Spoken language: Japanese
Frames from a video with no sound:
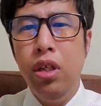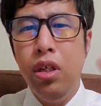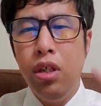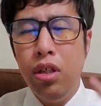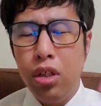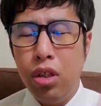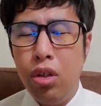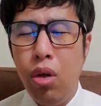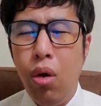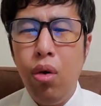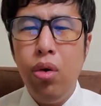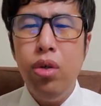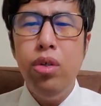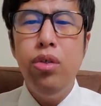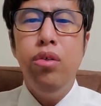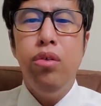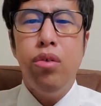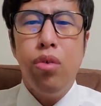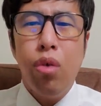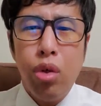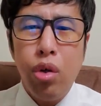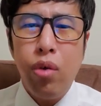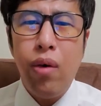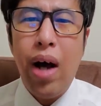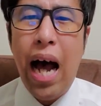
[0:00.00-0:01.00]
そういう
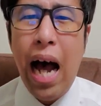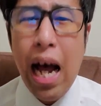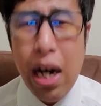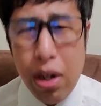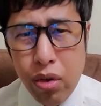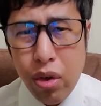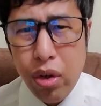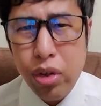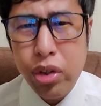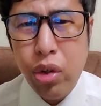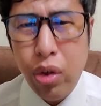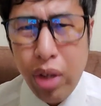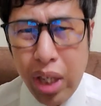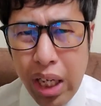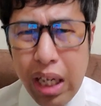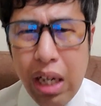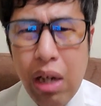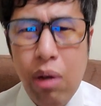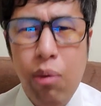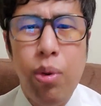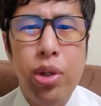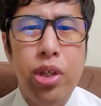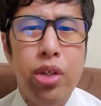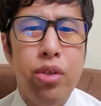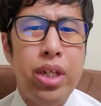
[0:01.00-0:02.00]
ことはあるの。それだけは
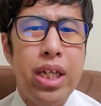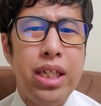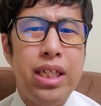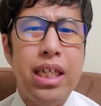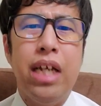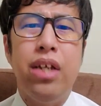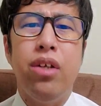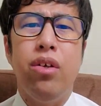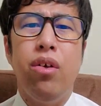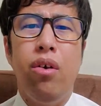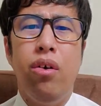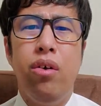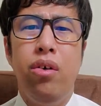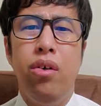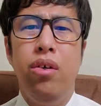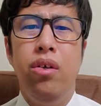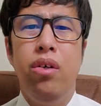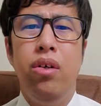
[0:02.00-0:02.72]
覚えておいて、ちゃんと。